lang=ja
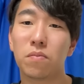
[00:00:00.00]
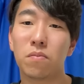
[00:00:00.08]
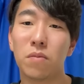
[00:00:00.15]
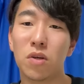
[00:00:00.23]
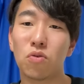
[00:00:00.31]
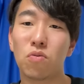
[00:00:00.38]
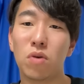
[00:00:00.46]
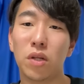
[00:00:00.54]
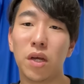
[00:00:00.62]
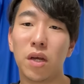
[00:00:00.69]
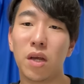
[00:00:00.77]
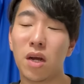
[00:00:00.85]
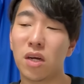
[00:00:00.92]
まあそこは
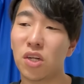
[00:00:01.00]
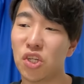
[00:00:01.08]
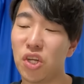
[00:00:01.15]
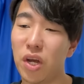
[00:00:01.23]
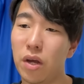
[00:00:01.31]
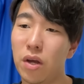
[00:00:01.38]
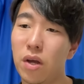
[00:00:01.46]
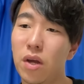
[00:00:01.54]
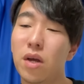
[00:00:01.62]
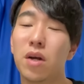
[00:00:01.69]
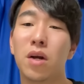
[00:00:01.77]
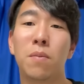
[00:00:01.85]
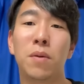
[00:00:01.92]
ね、結果出して
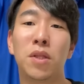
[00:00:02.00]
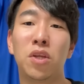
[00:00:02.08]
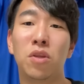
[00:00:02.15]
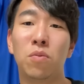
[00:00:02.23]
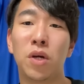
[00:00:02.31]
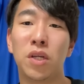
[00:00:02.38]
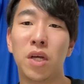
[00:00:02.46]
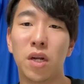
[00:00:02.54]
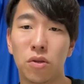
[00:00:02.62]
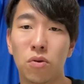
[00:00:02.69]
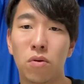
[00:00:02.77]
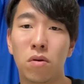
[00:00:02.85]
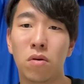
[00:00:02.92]
頑張っていってもらいたいなと。